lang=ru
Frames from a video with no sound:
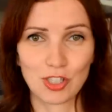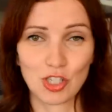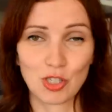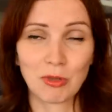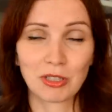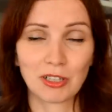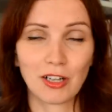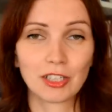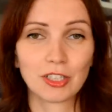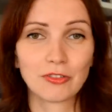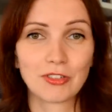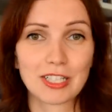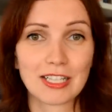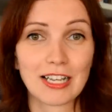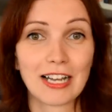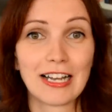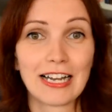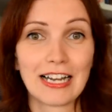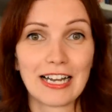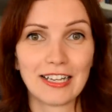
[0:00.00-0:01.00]
зачем откладывать
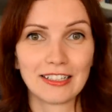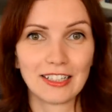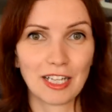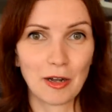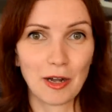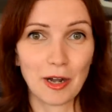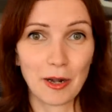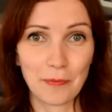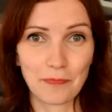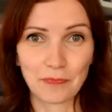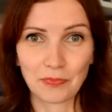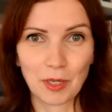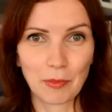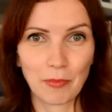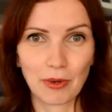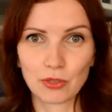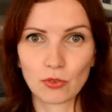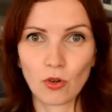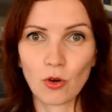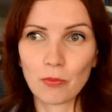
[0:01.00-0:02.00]
на
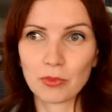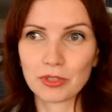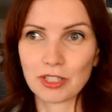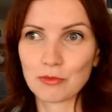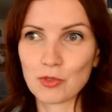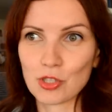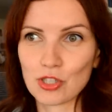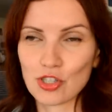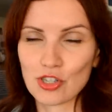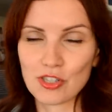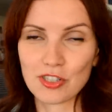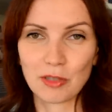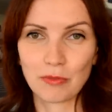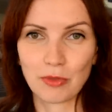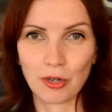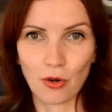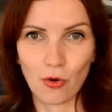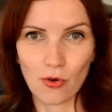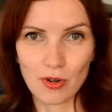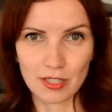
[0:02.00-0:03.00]
потом, потому что жизнь-то
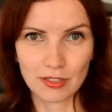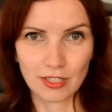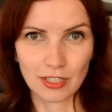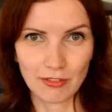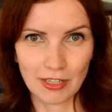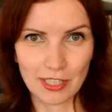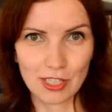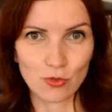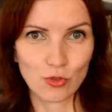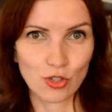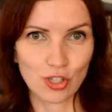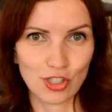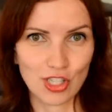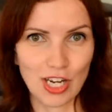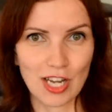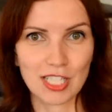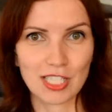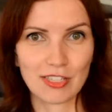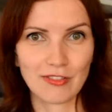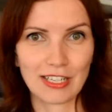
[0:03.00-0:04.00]
проходит, давайте уже
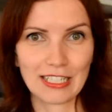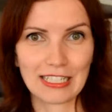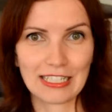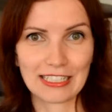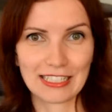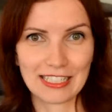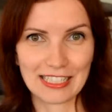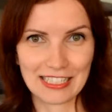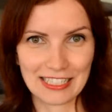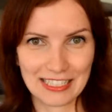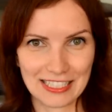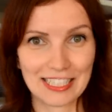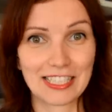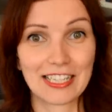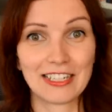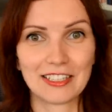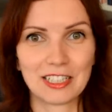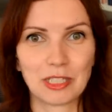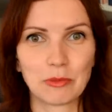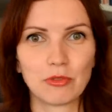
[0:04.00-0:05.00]
сейчас своих
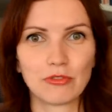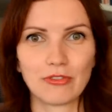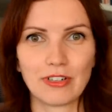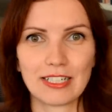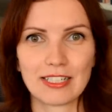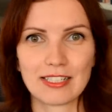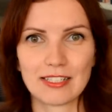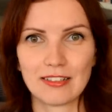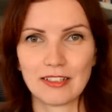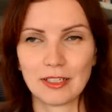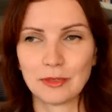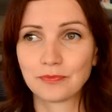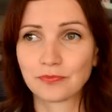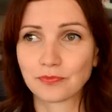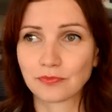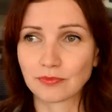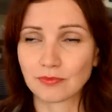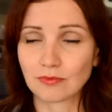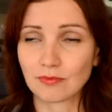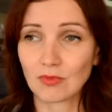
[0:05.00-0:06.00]
целей добиваться, да.
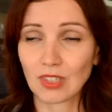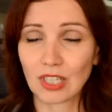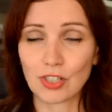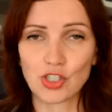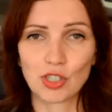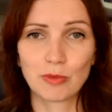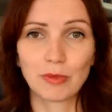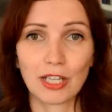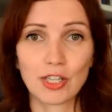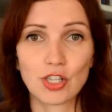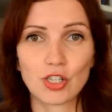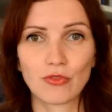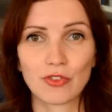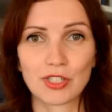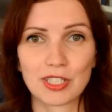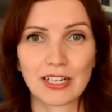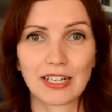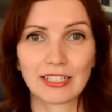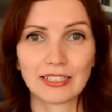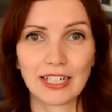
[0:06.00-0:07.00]
Чем раньше вы
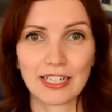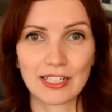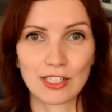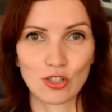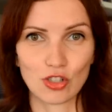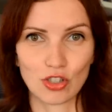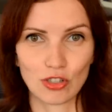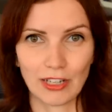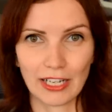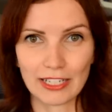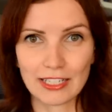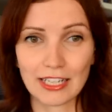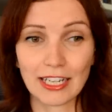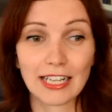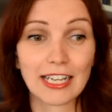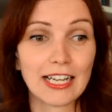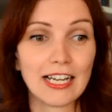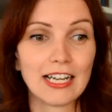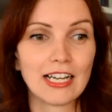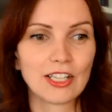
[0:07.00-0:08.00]
загадаете желание,
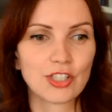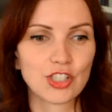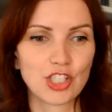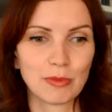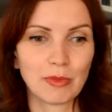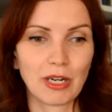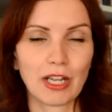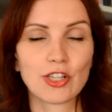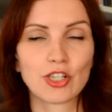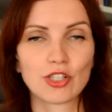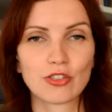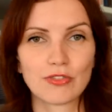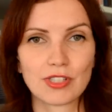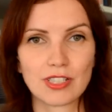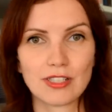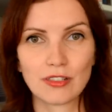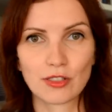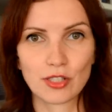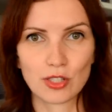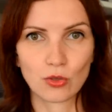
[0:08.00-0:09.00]
чем раньше вы
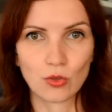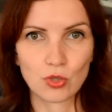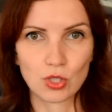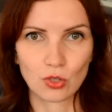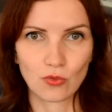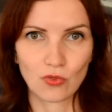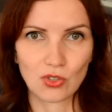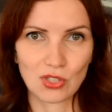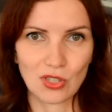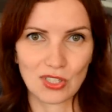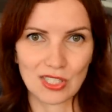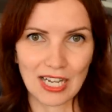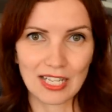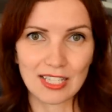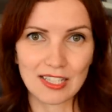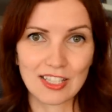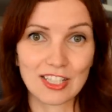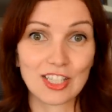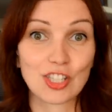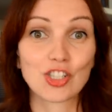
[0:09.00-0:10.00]
сделаете доску
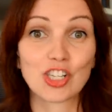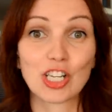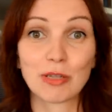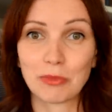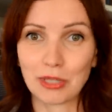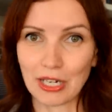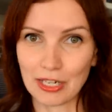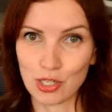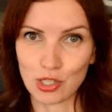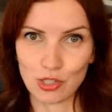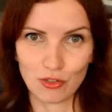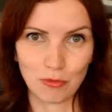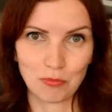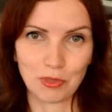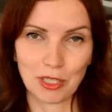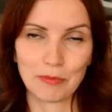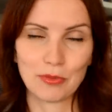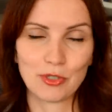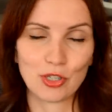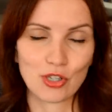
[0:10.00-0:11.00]
визуализации, чем раньше вы
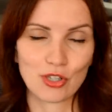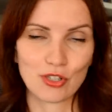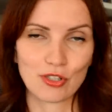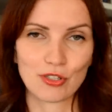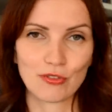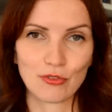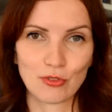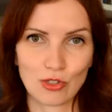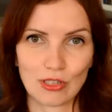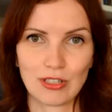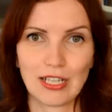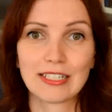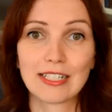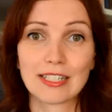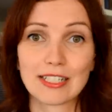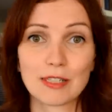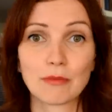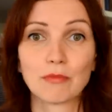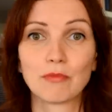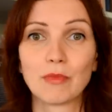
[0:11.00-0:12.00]
пропишете свое
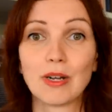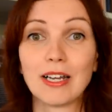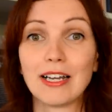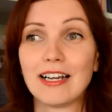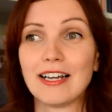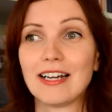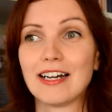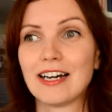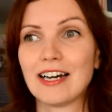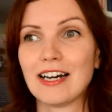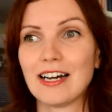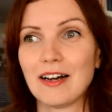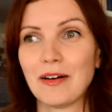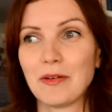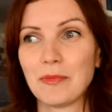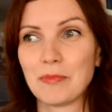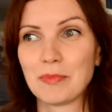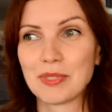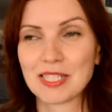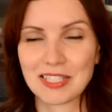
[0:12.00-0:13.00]
желание, тем
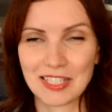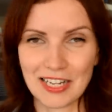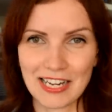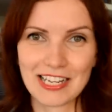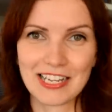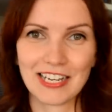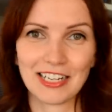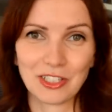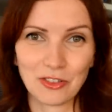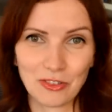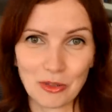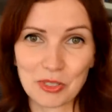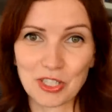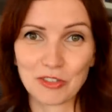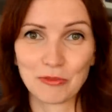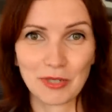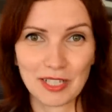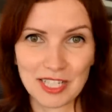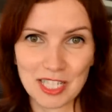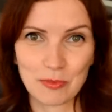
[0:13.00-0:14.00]
а, быстрее оно вообще,
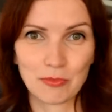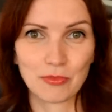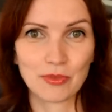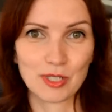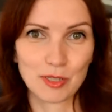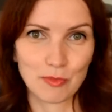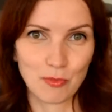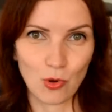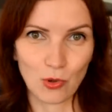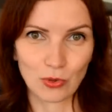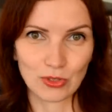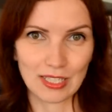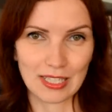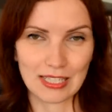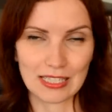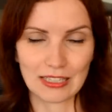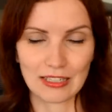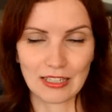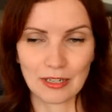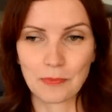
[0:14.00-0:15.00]
в принципе,
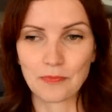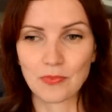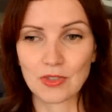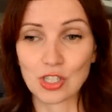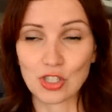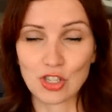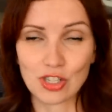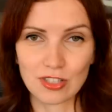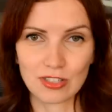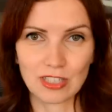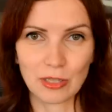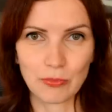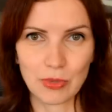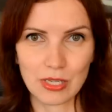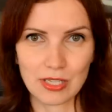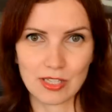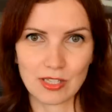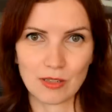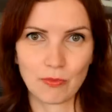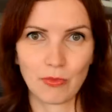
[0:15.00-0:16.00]
исполнится. Да? Не ждите до
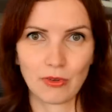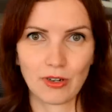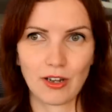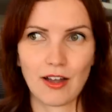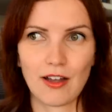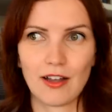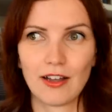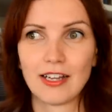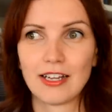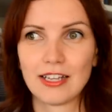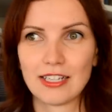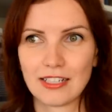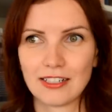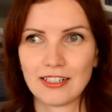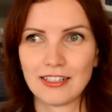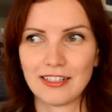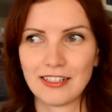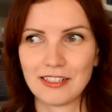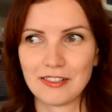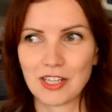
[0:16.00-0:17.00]
пенсии, пока
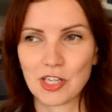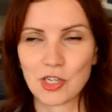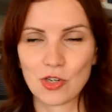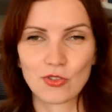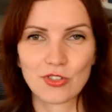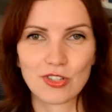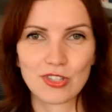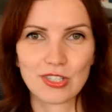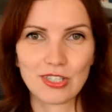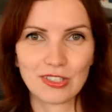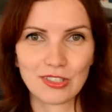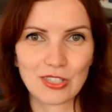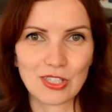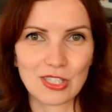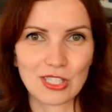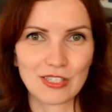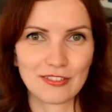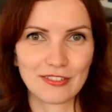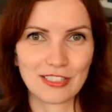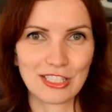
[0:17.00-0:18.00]
а, начнете делать
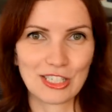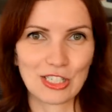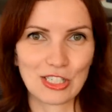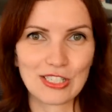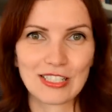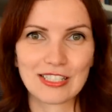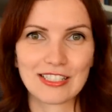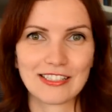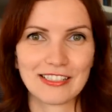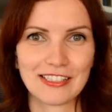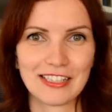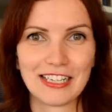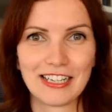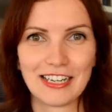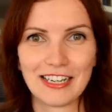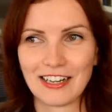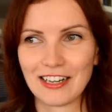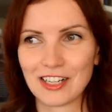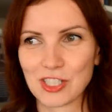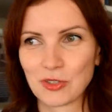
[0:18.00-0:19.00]
из своей жизни
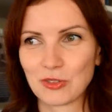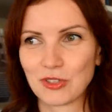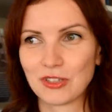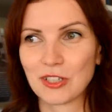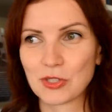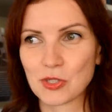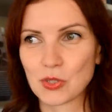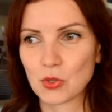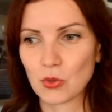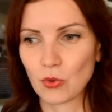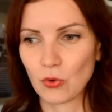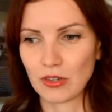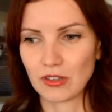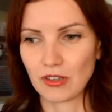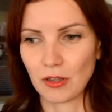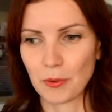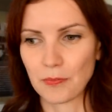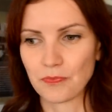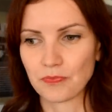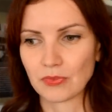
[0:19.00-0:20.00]
что-то
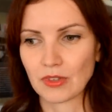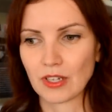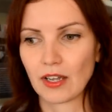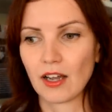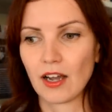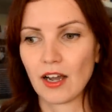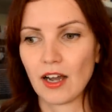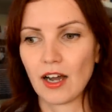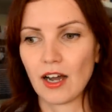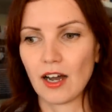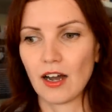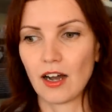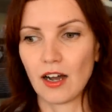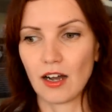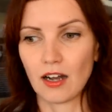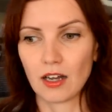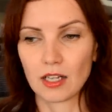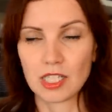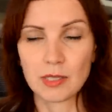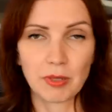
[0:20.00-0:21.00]
достойное.
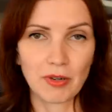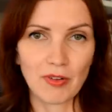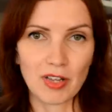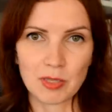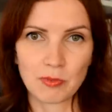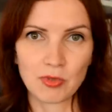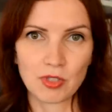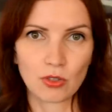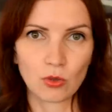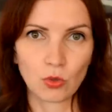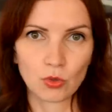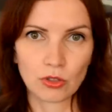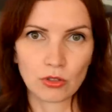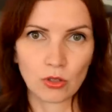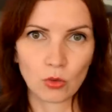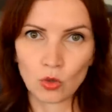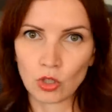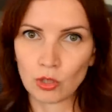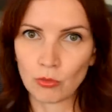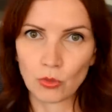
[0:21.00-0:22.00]
А, не привязываемся
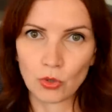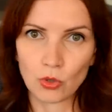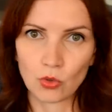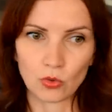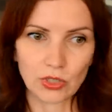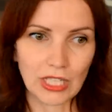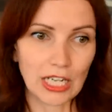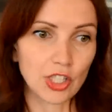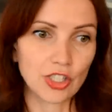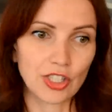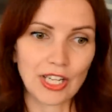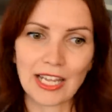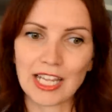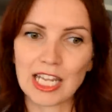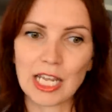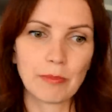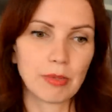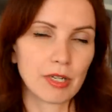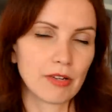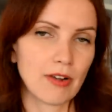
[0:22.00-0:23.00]
к лунному дню. Также я
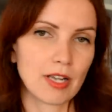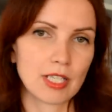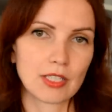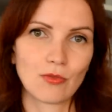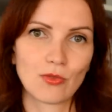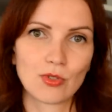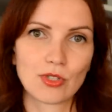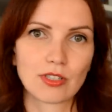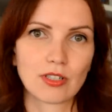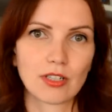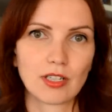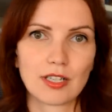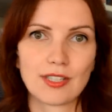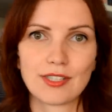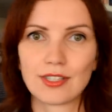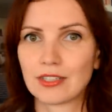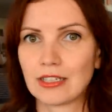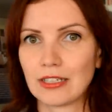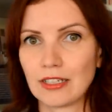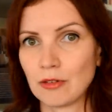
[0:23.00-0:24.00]
не привязываюсь к
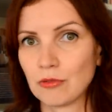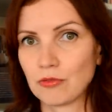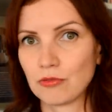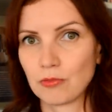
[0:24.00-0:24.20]
секторам